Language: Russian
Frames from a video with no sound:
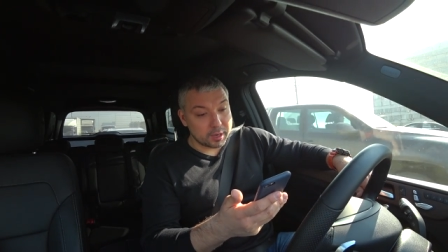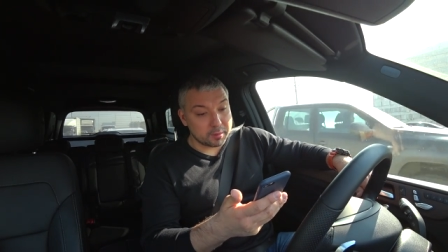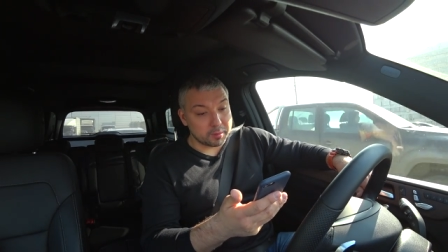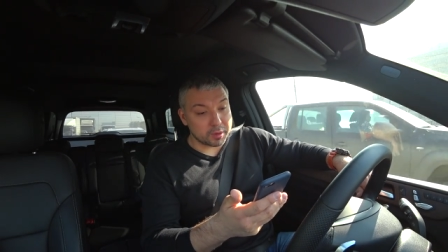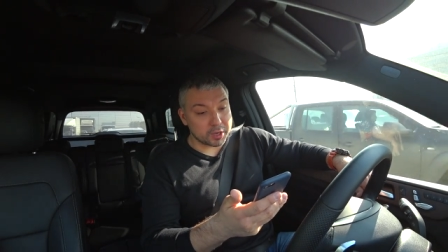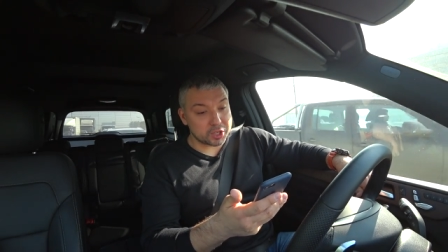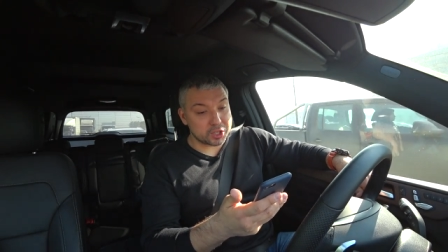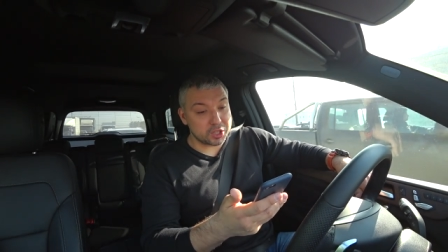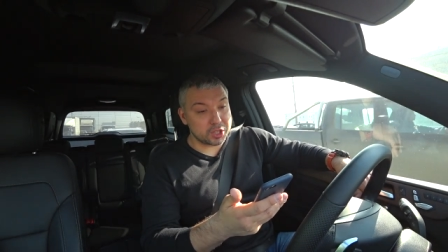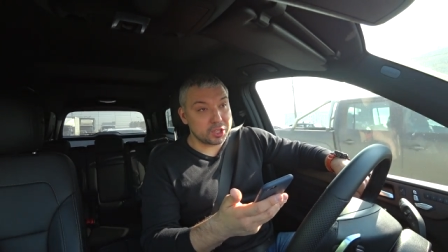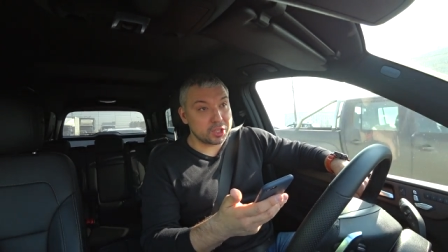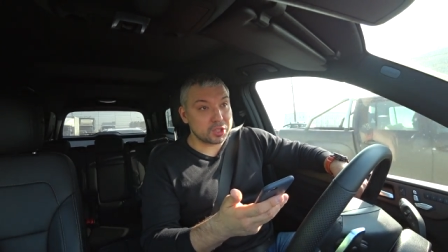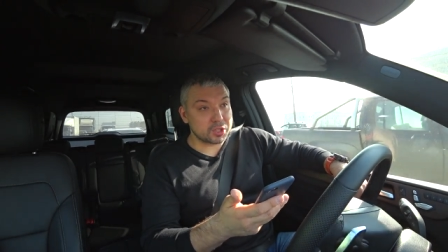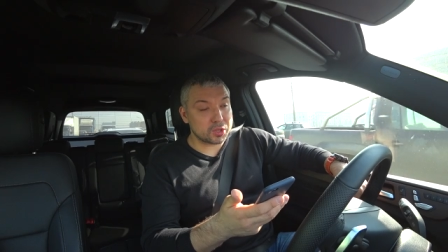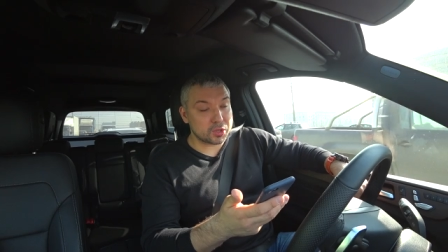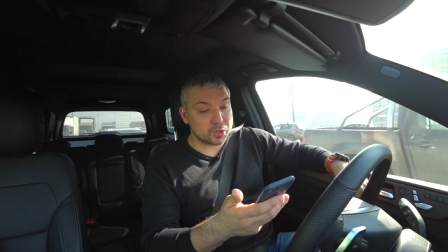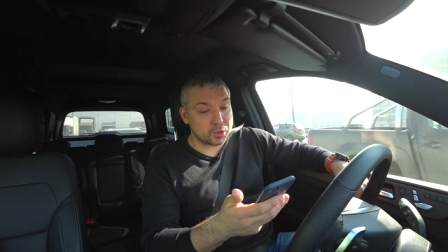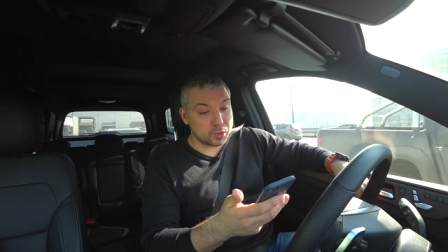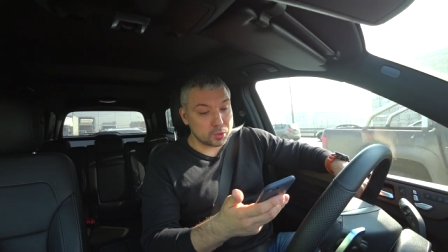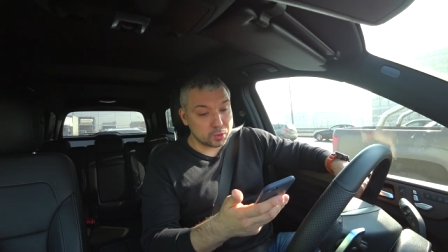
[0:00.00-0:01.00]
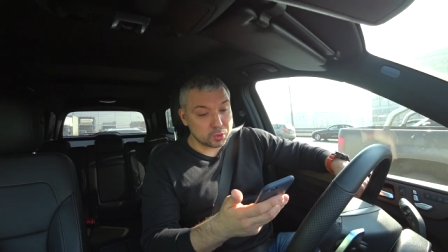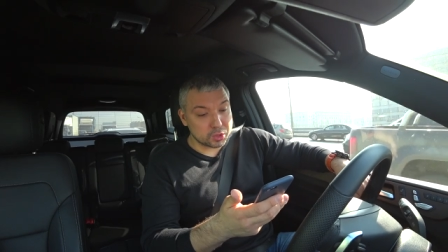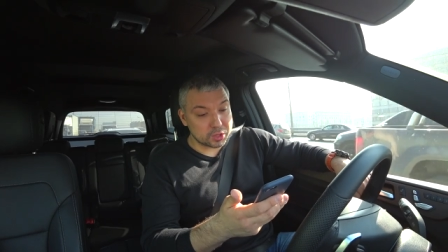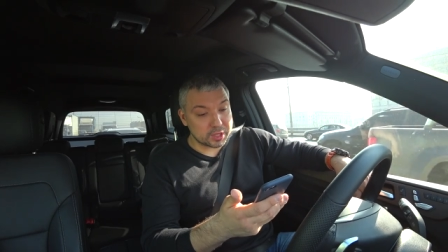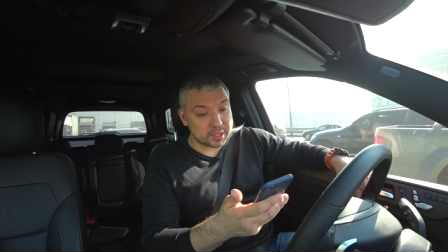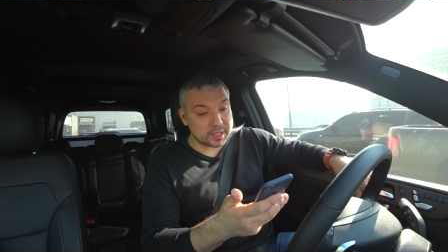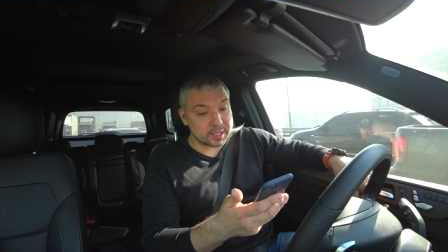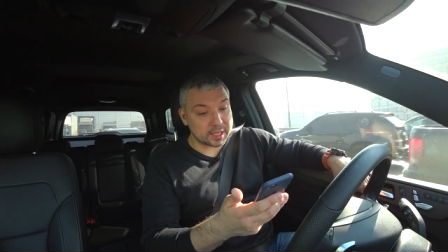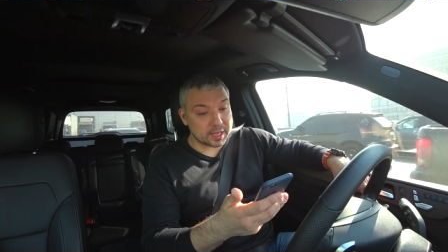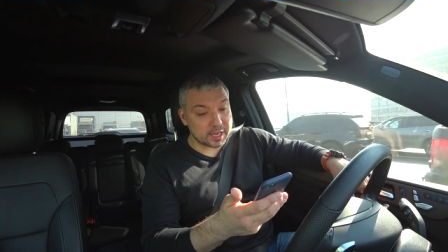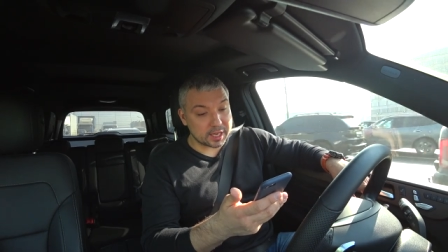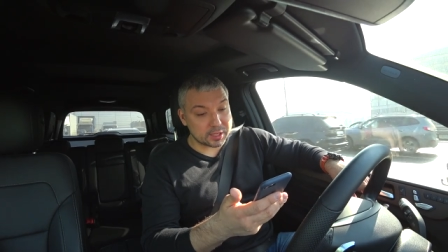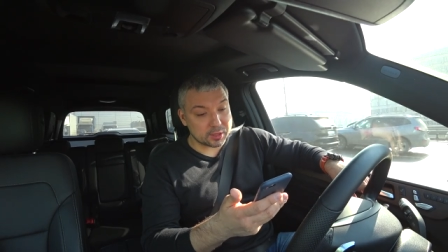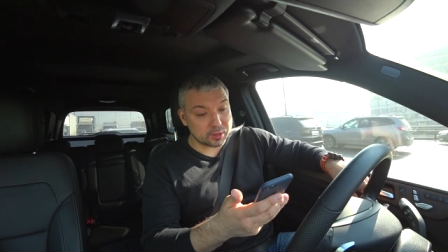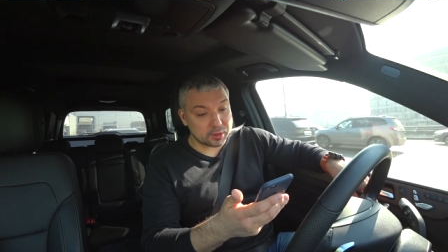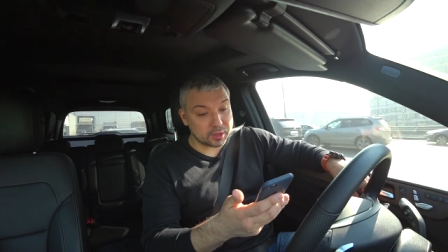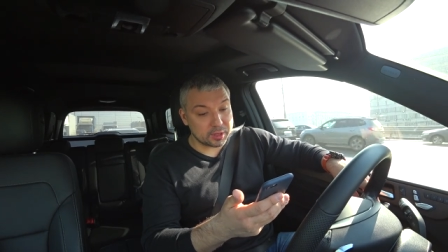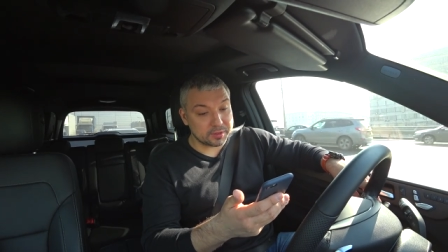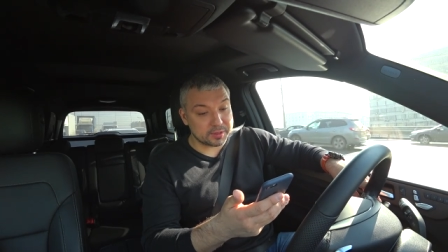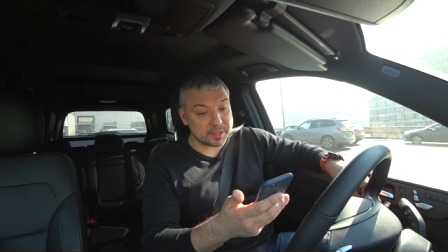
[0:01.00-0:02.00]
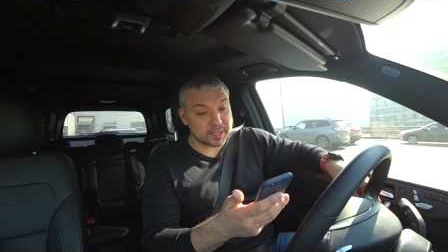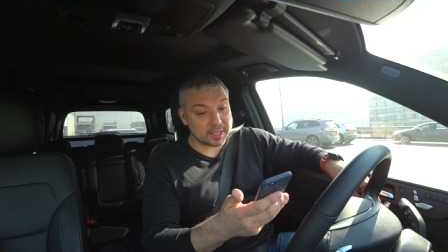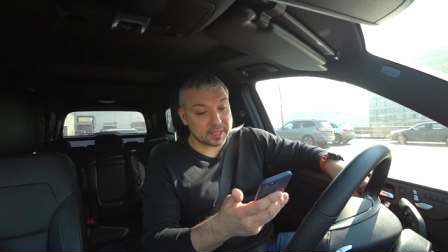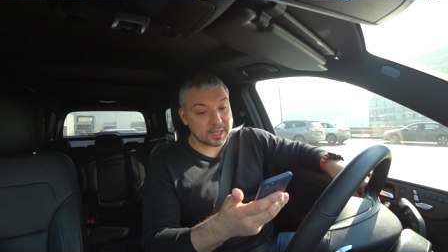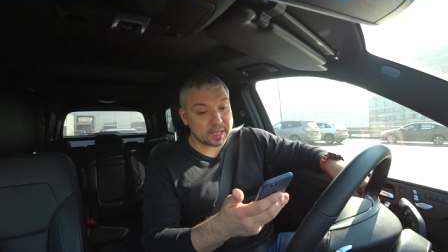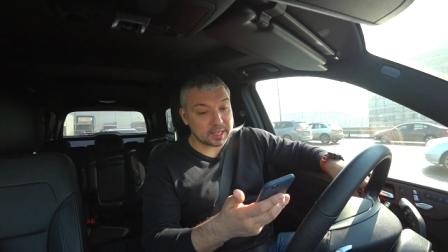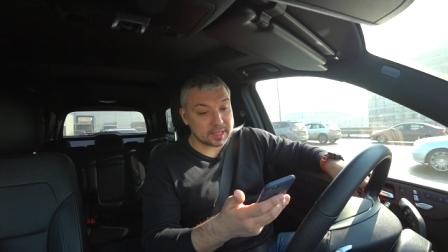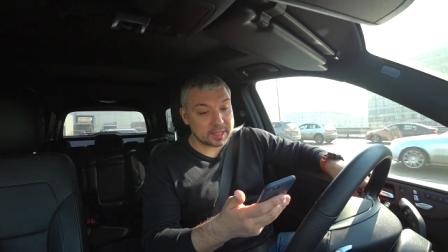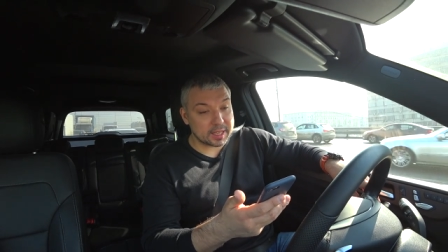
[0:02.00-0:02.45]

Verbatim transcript: Машине нужно сразу и всегда